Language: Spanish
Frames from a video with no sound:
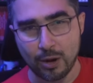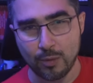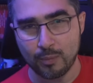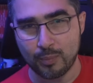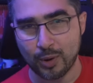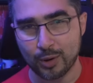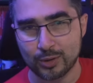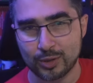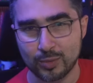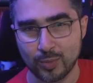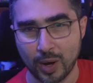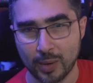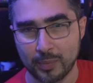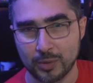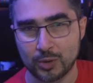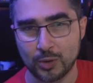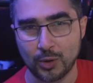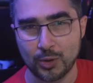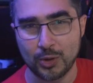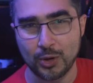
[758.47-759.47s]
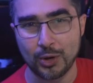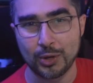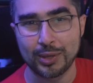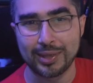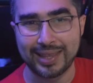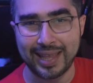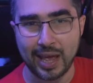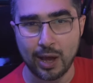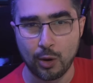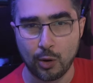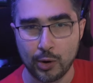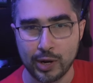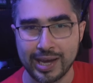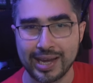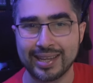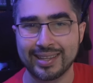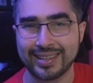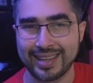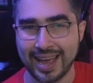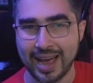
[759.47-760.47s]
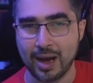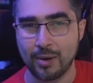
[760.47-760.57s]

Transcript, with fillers: en un próximo episodio de Hoy